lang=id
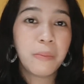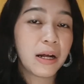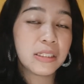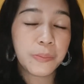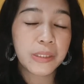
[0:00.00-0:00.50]

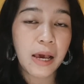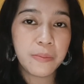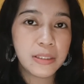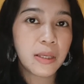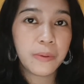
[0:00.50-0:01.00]
bakal cepet
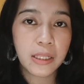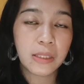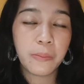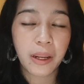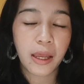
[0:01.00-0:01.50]
habis tapi
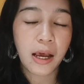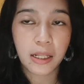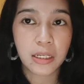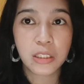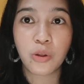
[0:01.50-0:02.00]
nanti mereka
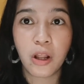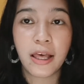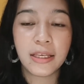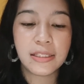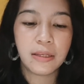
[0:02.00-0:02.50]
akan
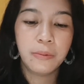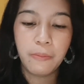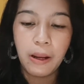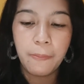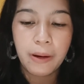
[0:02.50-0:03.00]
restock lagi sih
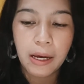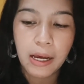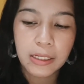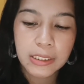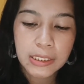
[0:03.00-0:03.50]

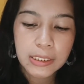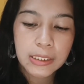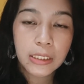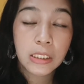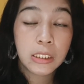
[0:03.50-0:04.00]
beberapa
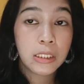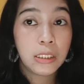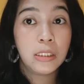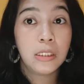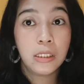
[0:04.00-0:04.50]

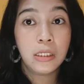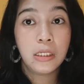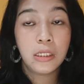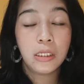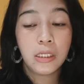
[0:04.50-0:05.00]

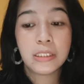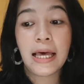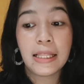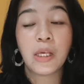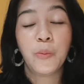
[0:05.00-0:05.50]
eh,
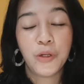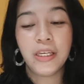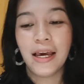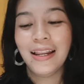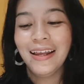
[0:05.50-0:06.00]
saat kemudian